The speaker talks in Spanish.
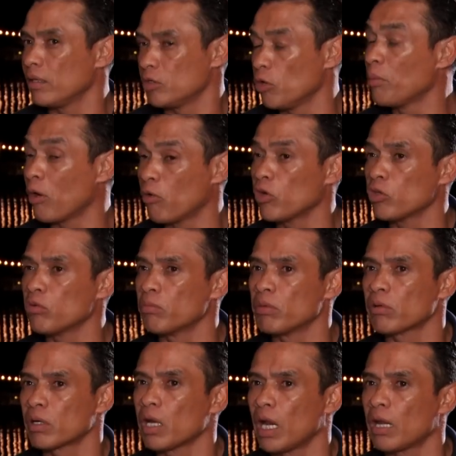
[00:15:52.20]
yo me acuerdo
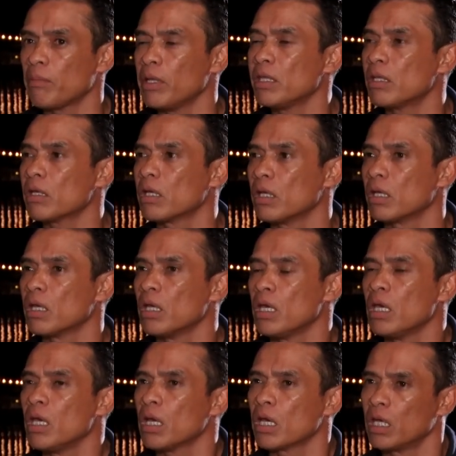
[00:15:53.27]
claramente que,
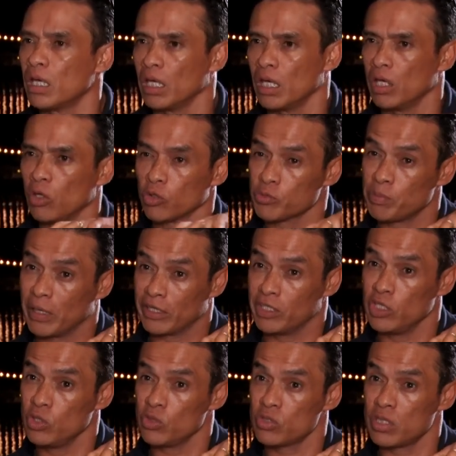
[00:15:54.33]
que en los
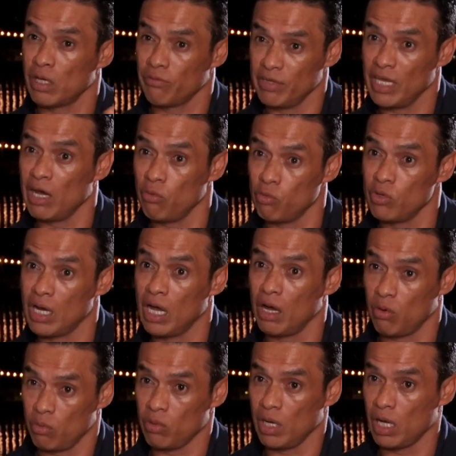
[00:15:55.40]
partidos había una,
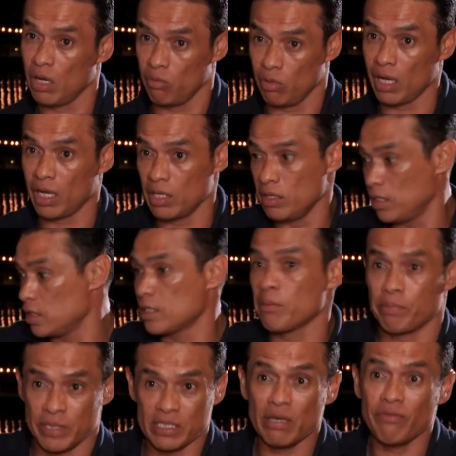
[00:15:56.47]
una, gente de esa
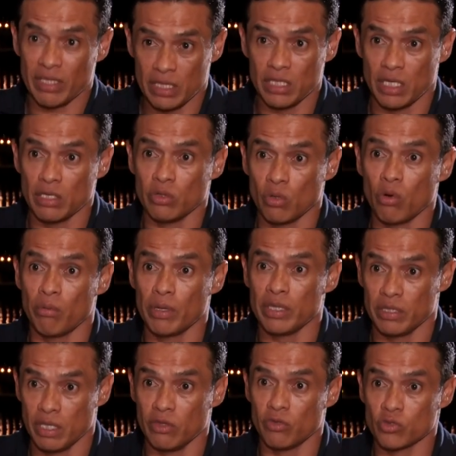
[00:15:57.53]
prisa vendiendo,
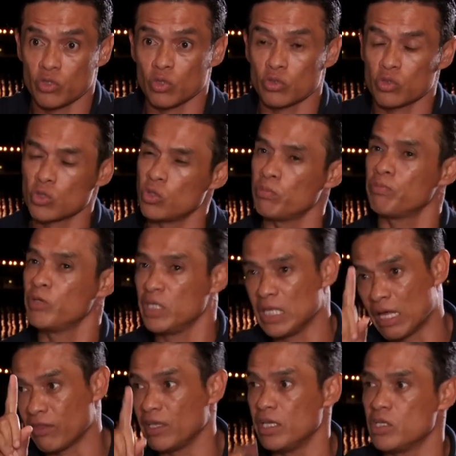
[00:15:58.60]
vendiendo esos clubes y
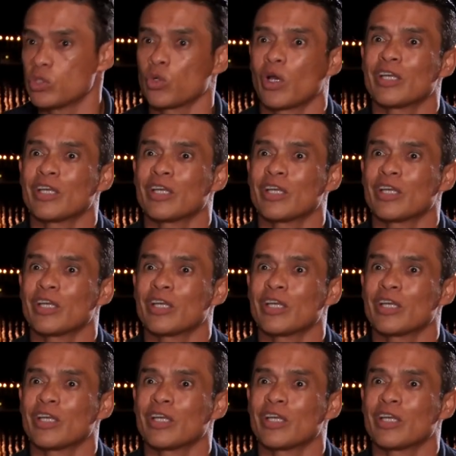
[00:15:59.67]
nadie le hizo